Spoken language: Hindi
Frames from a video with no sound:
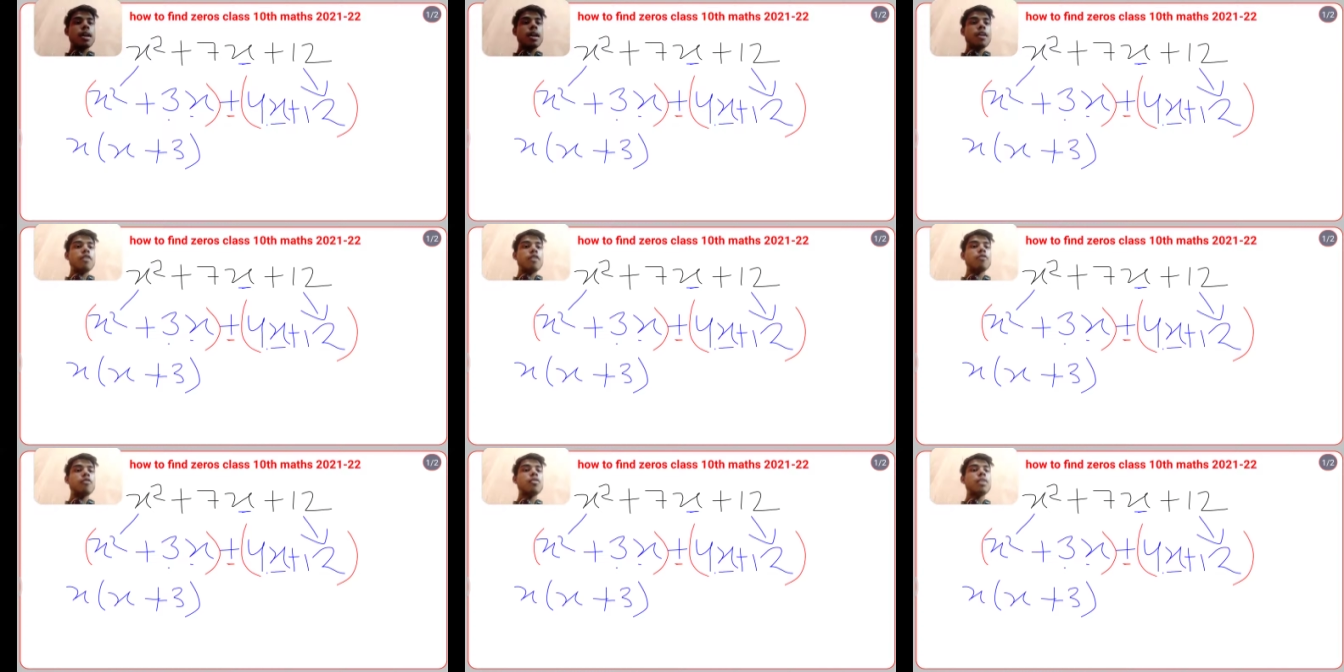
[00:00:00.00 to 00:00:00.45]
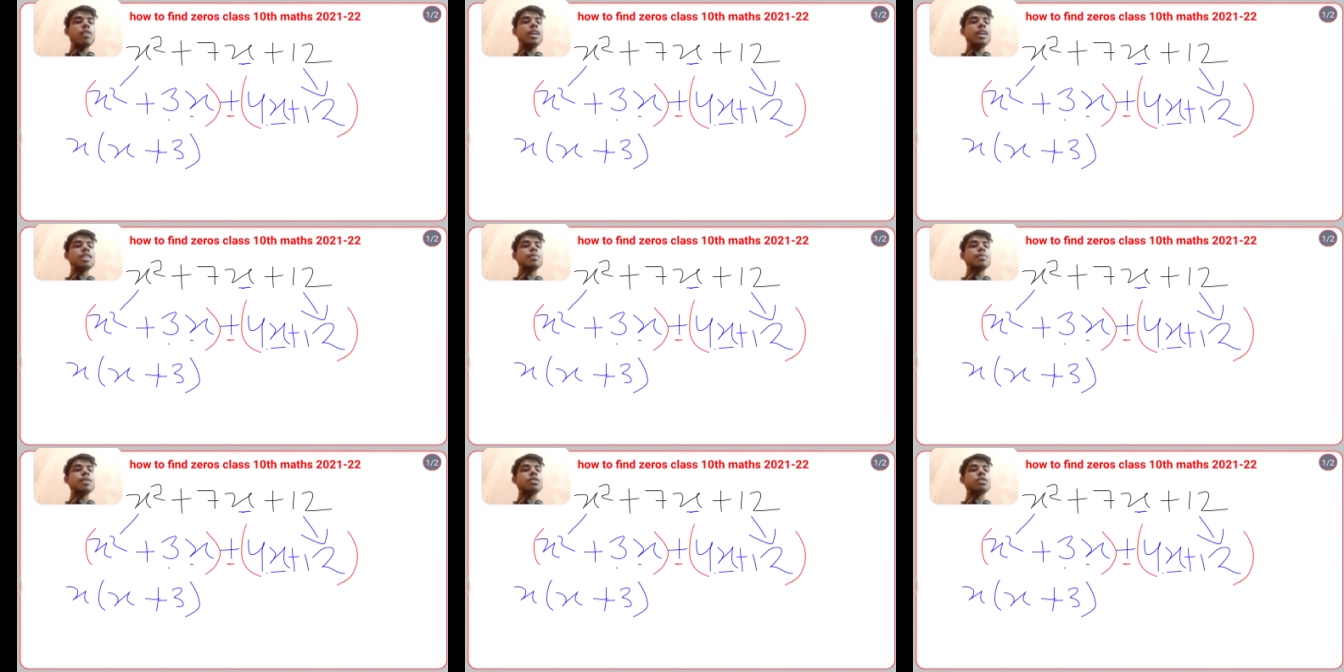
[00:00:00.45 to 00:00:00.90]
फोर
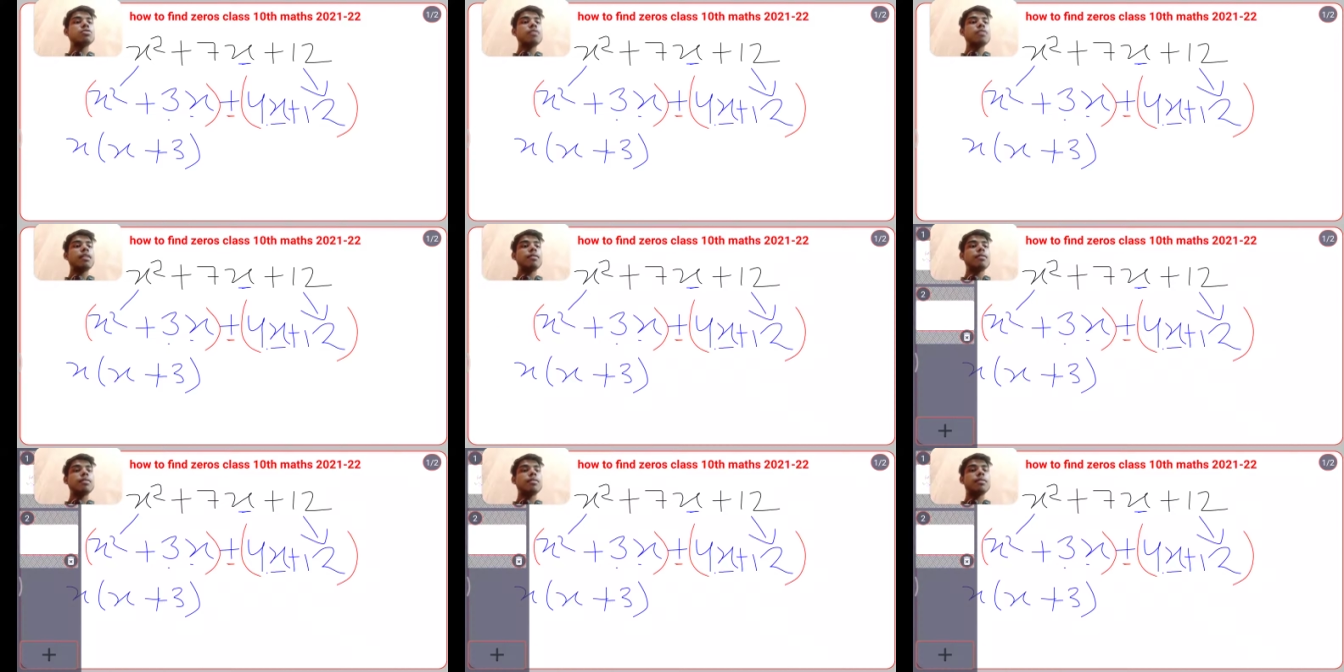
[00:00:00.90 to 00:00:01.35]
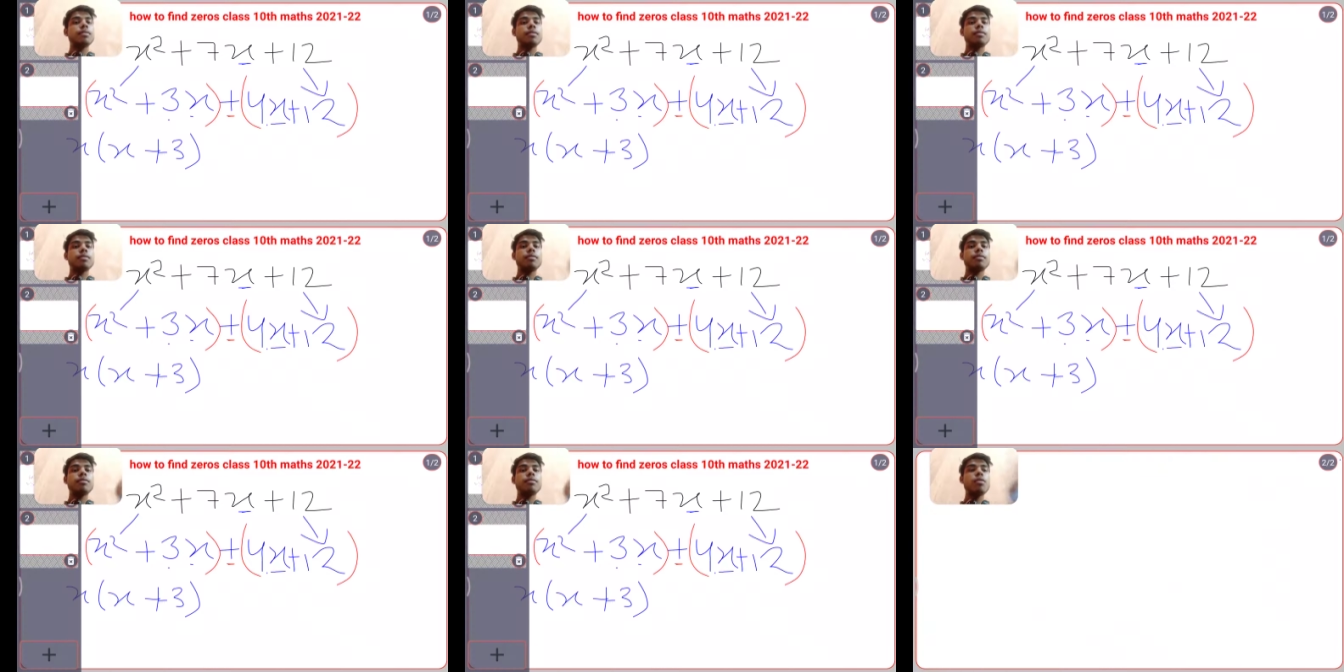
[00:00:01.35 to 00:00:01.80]
एक्स प्लस ट्वेल्व
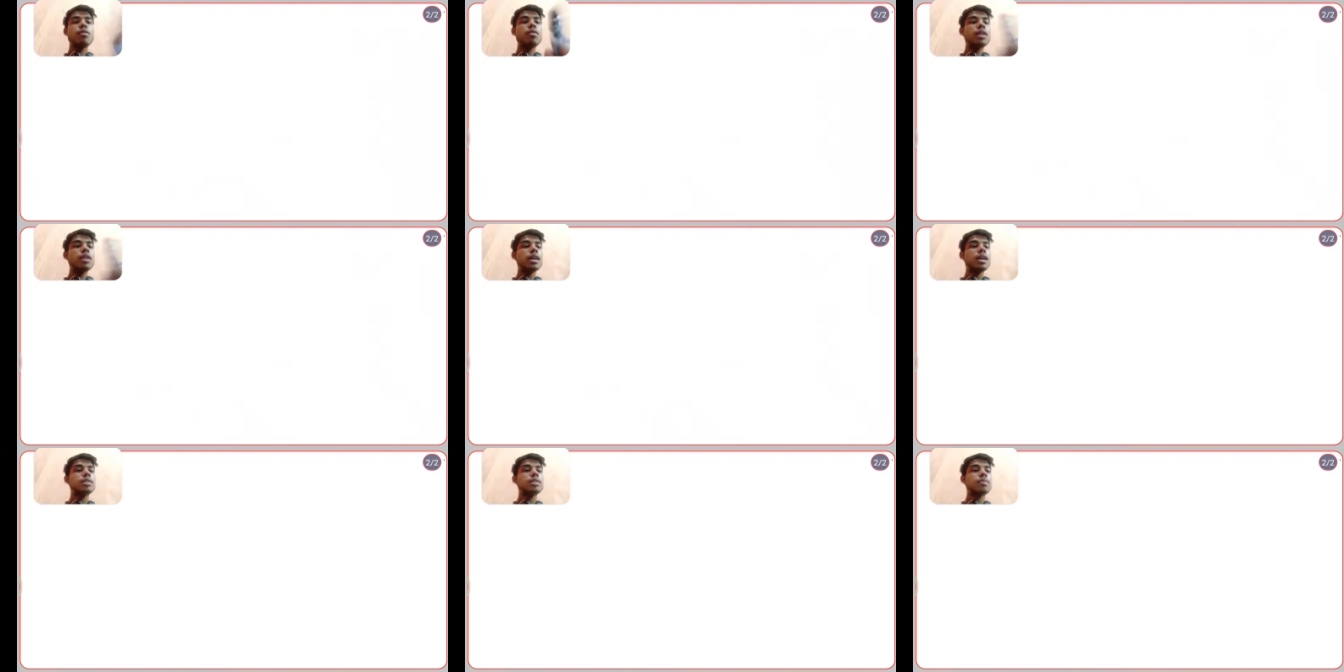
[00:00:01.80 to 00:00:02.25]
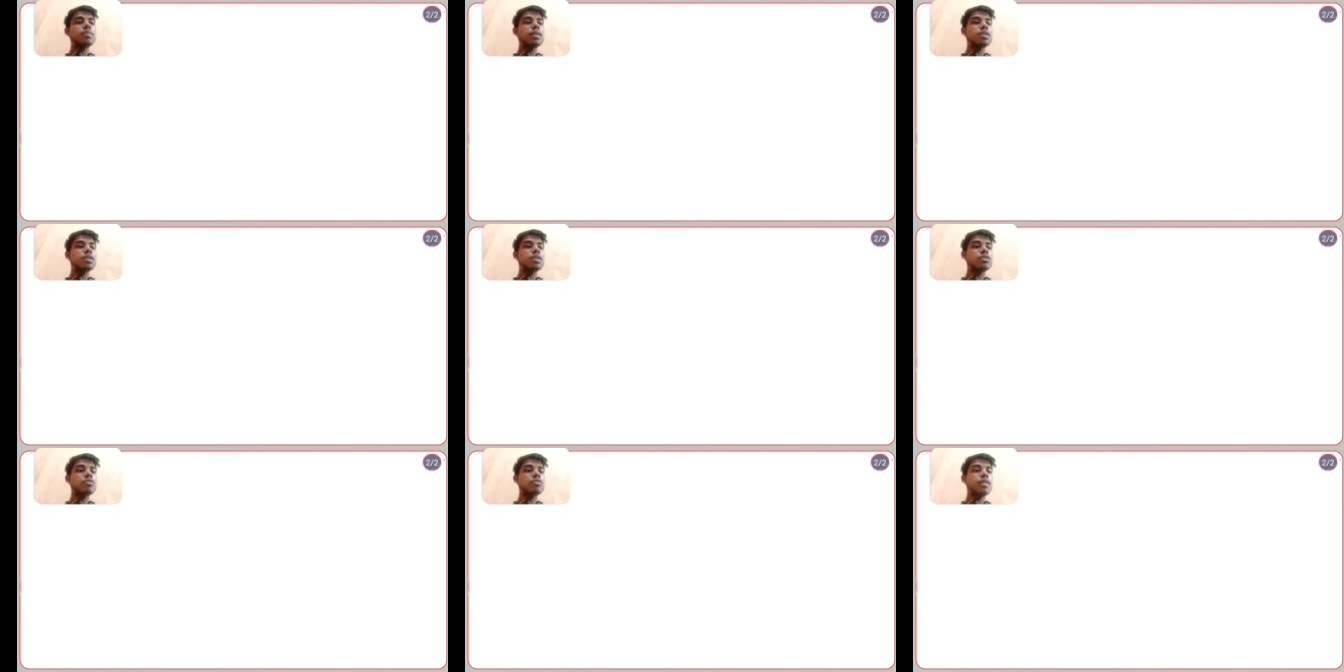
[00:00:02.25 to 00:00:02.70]
फोर एक्स
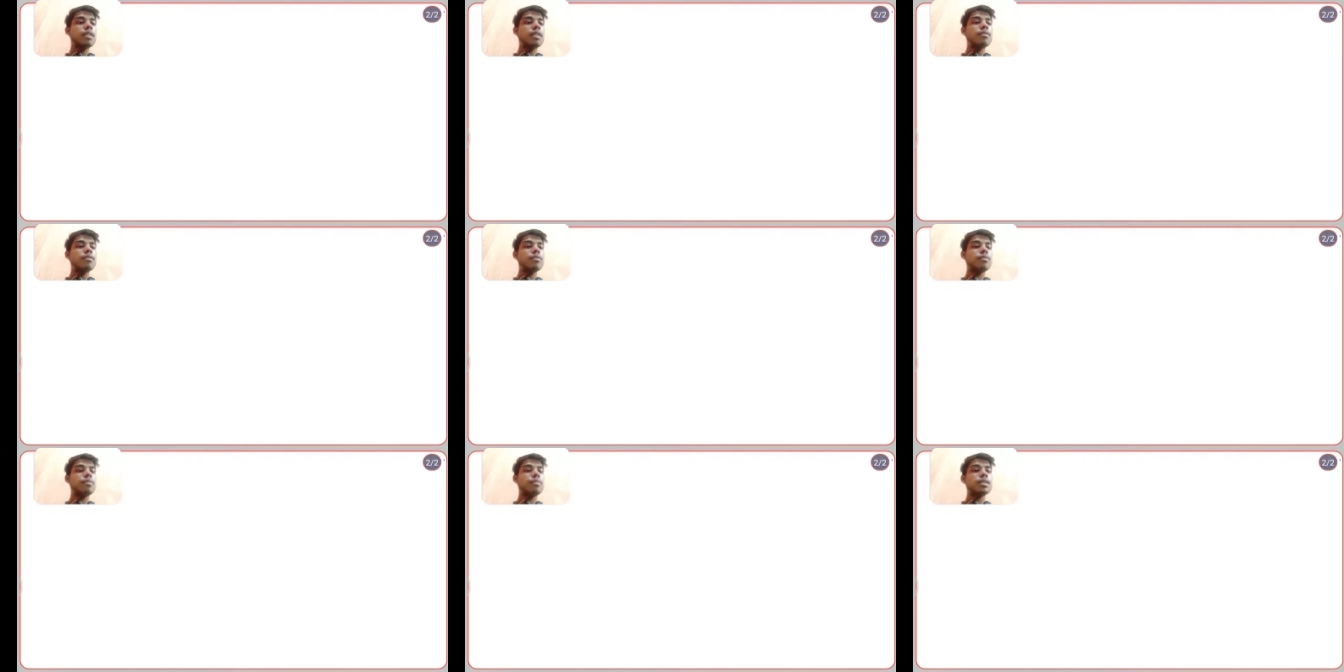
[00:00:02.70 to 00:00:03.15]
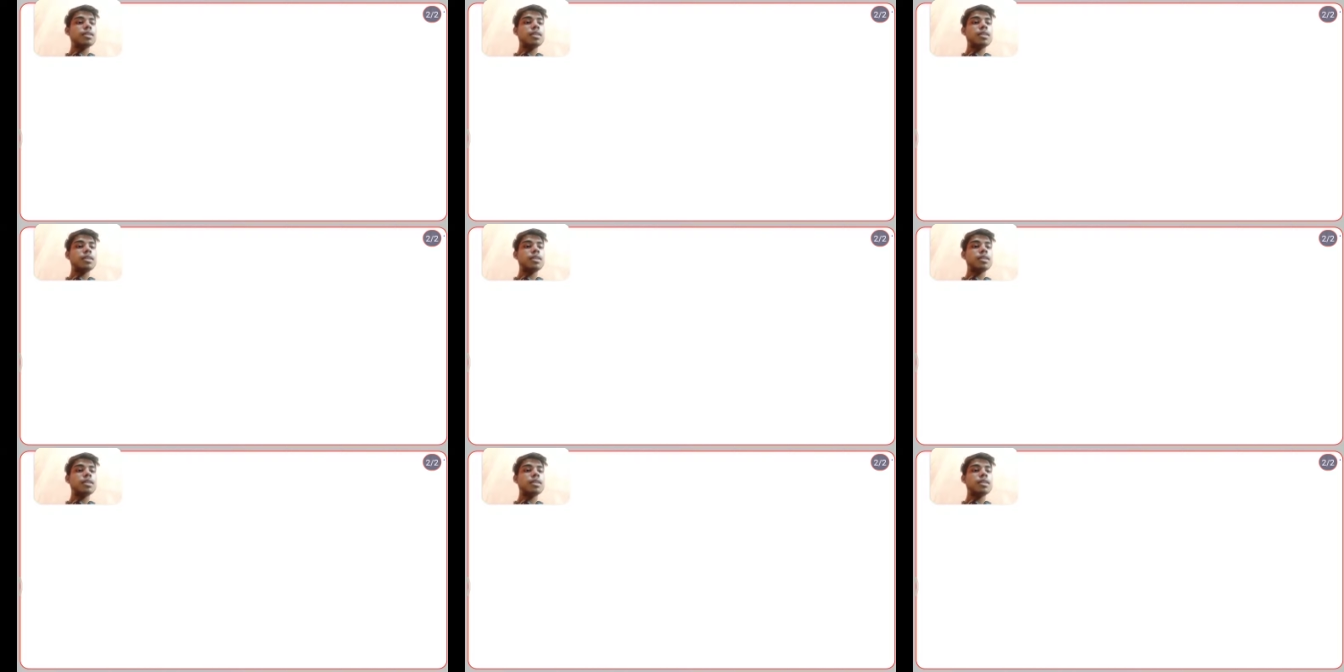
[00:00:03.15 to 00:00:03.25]
प्लस ट्वेल्व में से हमें